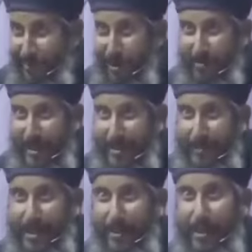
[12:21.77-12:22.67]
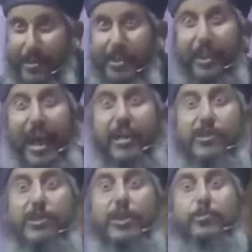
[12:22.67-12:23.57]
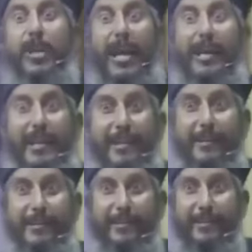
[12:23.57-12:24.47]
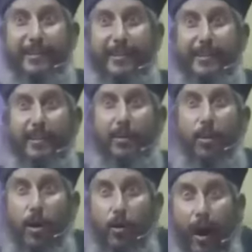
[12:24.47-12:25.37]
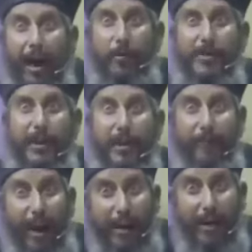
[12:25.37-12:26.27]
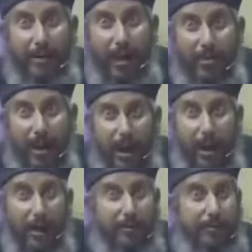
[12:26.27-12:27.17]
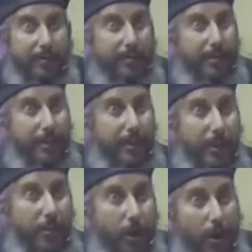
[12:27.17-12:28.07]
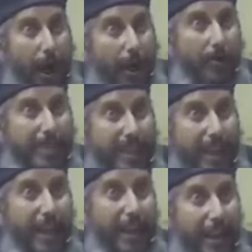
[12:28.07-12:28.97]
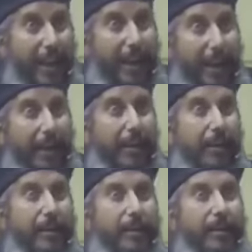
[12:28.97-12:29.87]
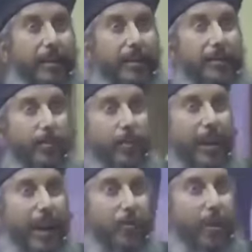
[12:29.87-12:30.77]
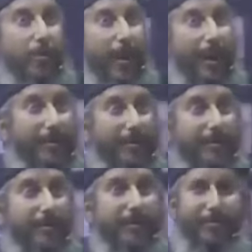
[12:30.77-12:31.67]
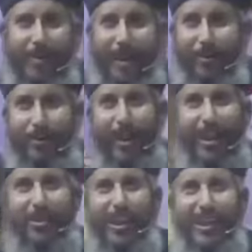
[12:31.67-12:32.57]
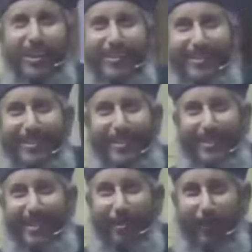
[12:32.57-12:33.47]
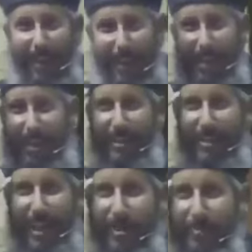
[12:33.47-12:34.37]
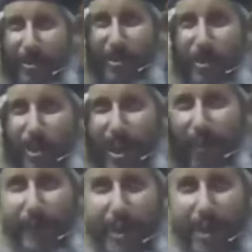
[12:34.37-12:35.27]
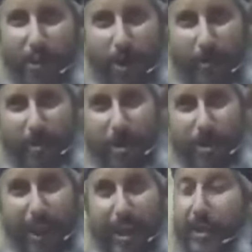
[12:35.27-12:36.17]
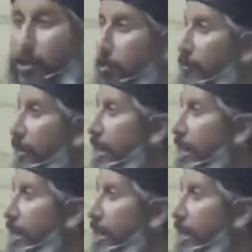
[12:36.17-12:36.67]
وال 128 عايز يجيب شاهين كله عاوز الفجر درجات كله عاوز يعلى يعلى طب والمرض برضه درجات في اللي حبة صداع في اللي ركبه وجعاه وفي